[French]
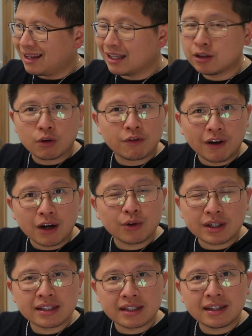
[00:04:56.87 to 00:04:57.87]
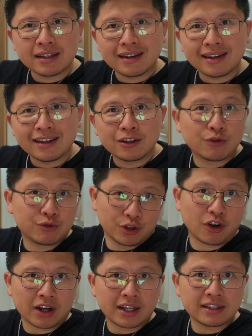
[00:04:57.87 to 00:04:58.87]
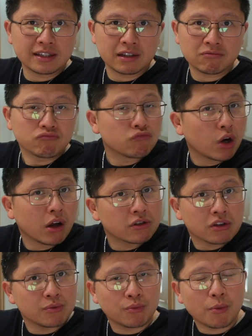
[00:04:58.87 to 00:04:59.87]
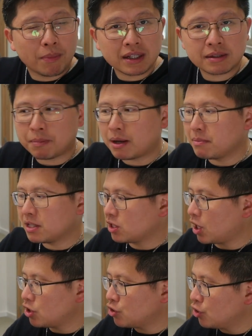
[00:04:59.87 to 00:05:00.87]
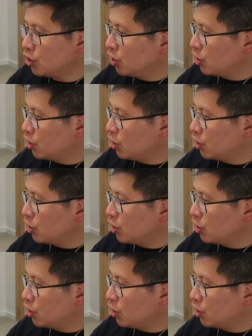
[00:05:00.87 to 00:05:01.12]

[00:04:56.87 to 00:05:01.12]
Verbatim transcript: et de le valoriser et de vous organiser. Voilà, c'est mon principal message.